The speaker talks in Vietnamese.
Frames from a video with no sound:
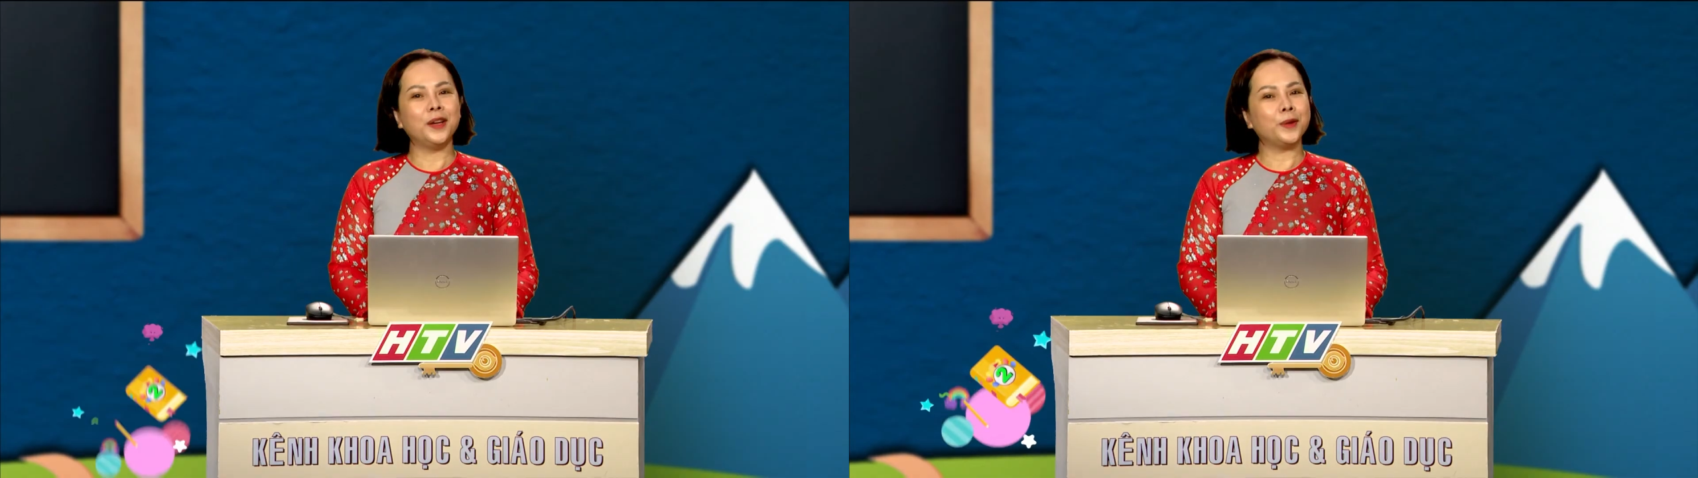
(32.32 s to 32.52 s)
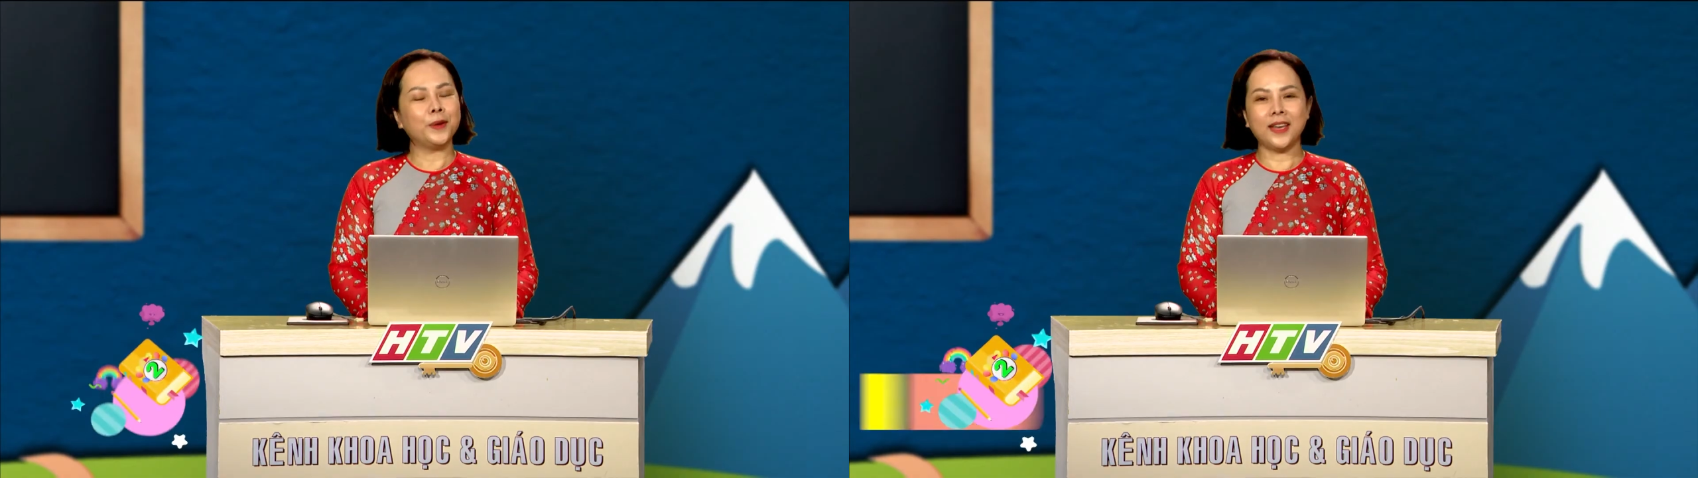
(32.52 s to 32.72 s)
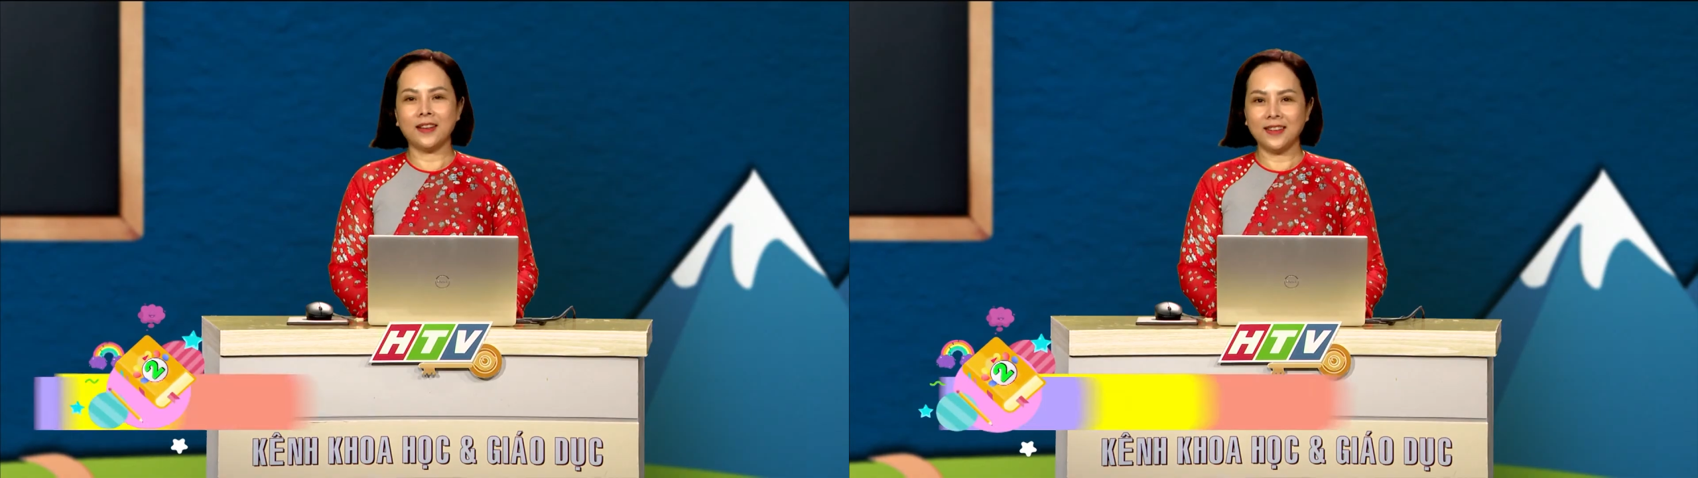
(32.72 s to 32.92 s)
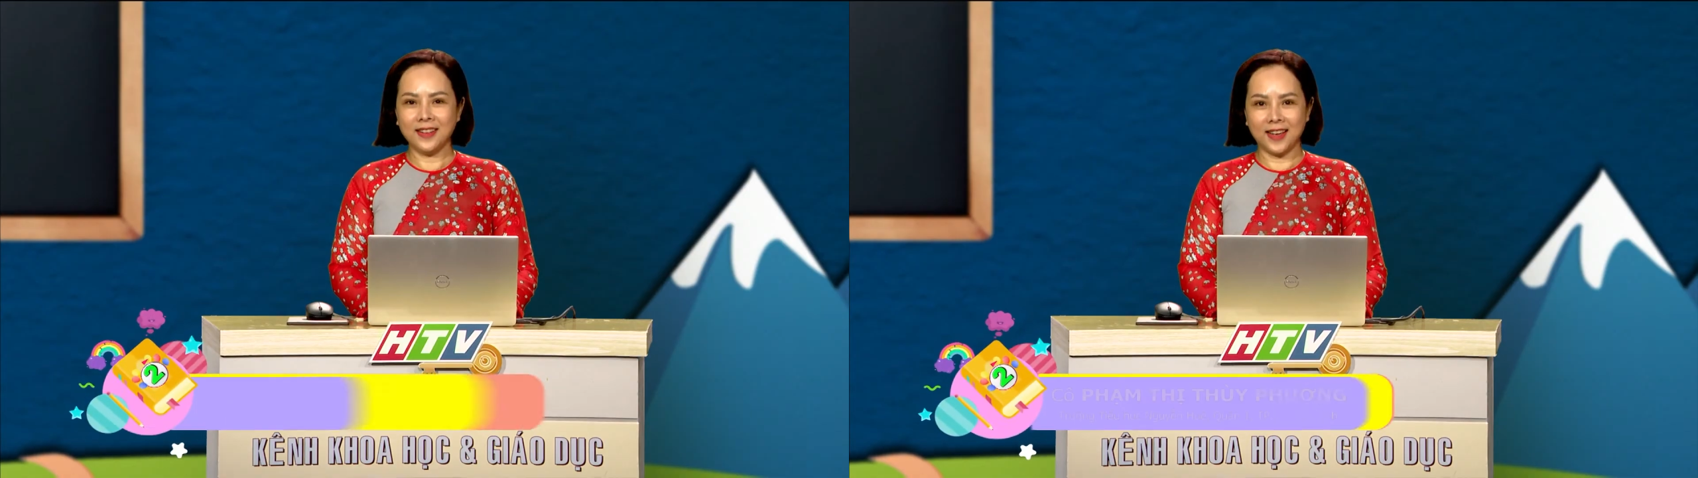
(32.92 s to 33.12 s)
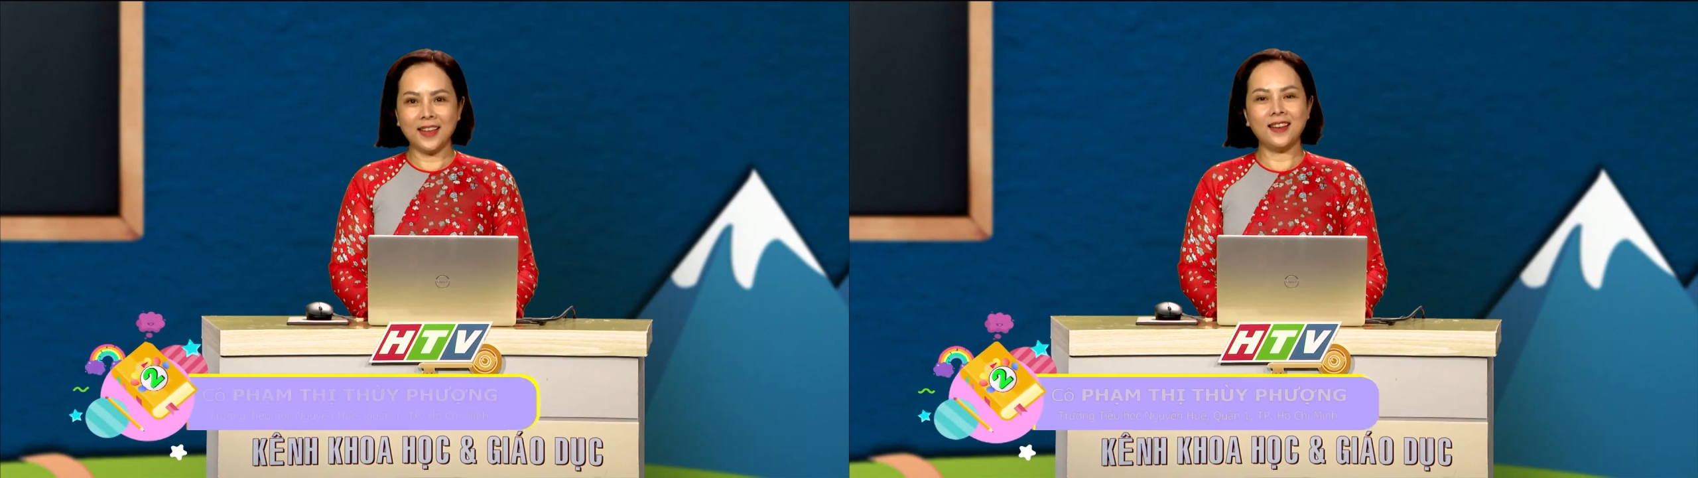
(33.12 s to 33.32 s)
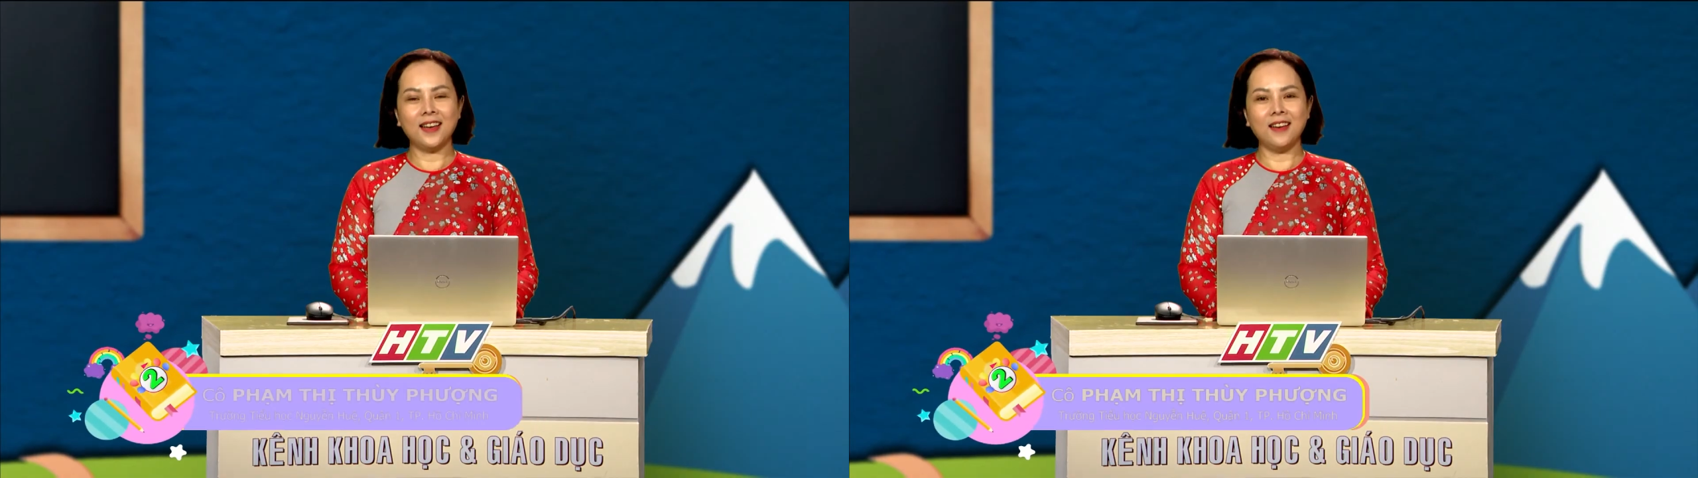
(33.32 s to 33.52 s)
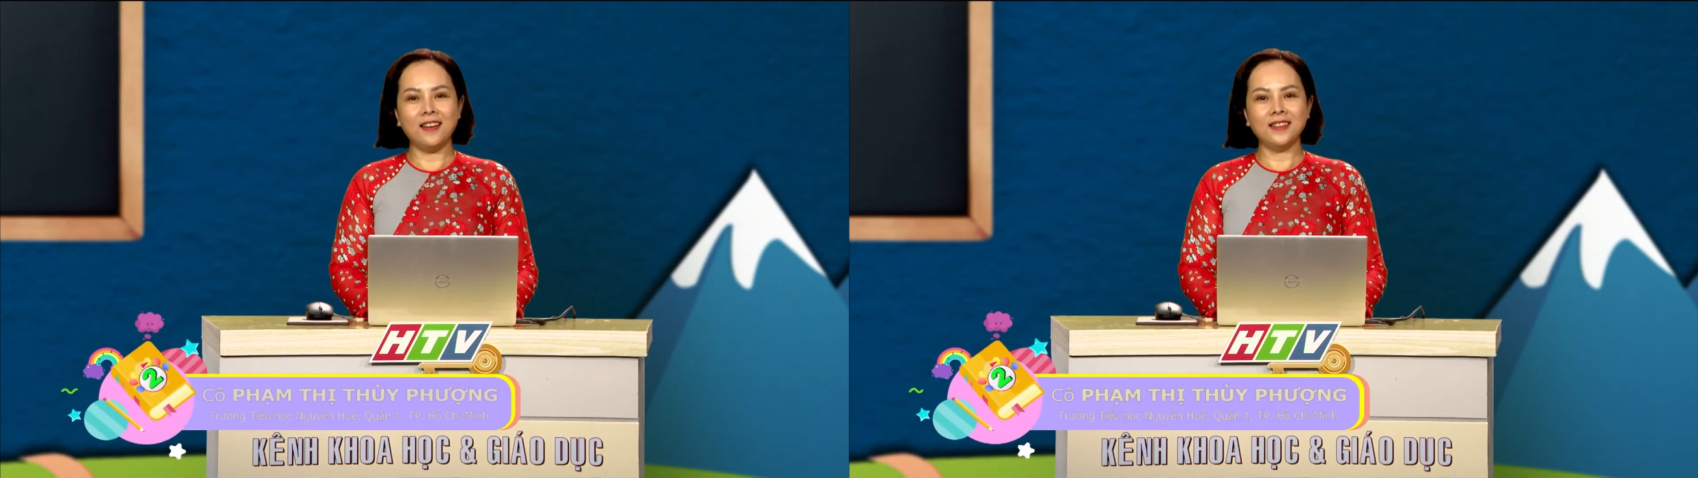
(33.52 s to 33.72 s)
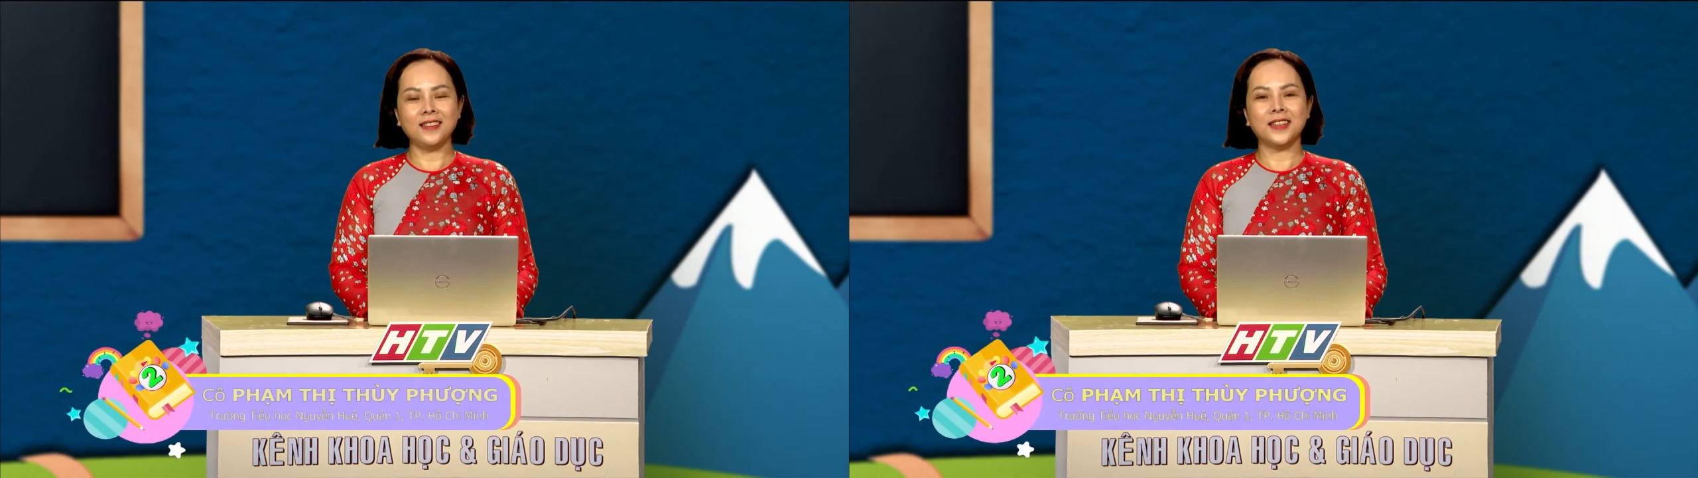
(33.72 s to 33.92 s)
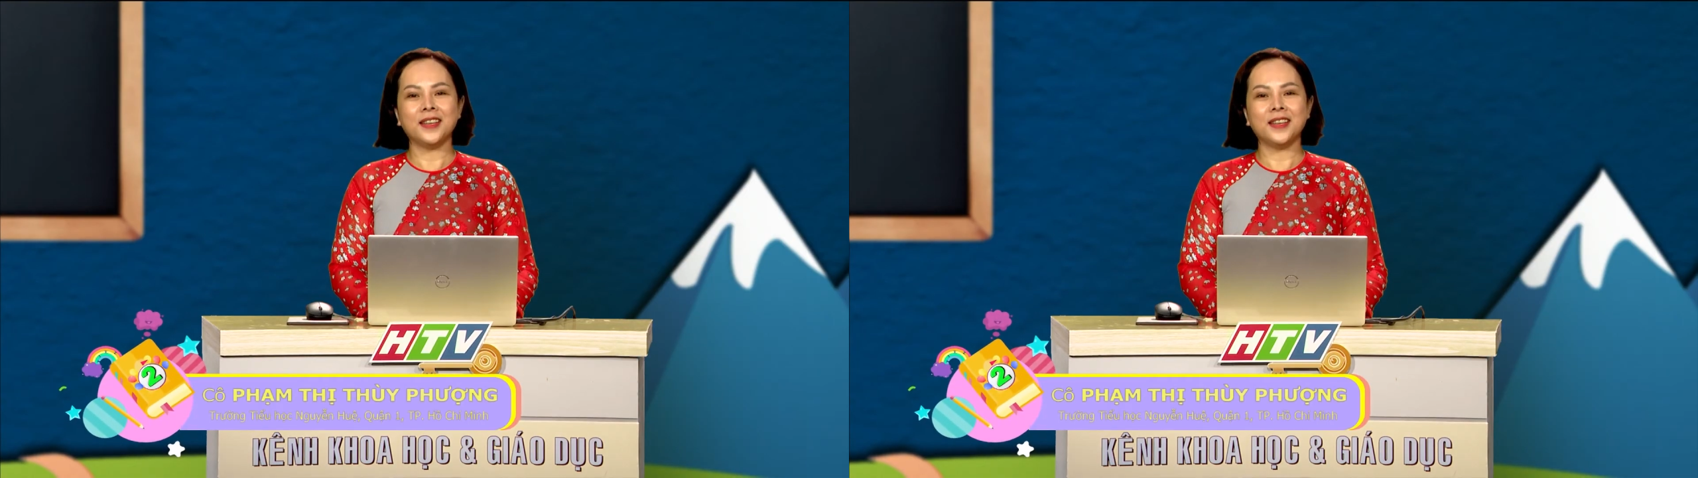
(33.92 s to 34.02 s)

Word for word: Cô chào tất cả các con.